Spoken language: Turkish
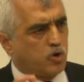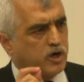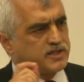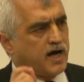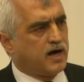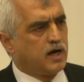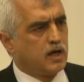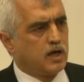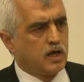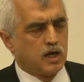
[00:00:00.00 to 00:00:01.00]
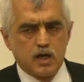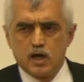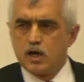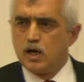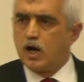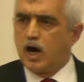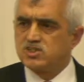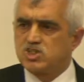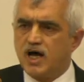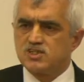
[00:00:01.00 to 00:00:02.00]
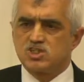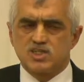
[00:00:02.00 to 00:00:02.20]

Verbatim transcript: Orada haccacı